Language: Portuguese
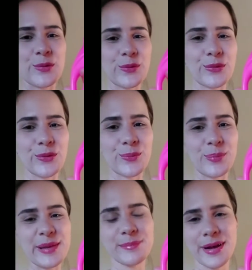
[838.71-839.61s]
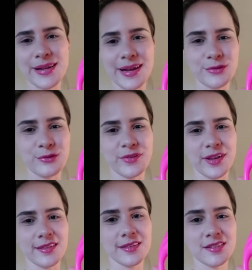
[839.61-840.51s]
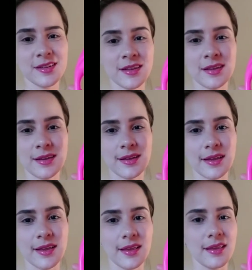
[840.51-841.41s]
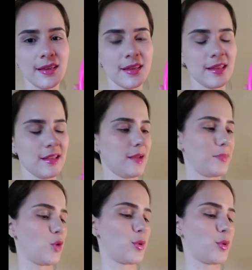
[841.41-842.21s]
o primo barato do Vênus. E é pra roupa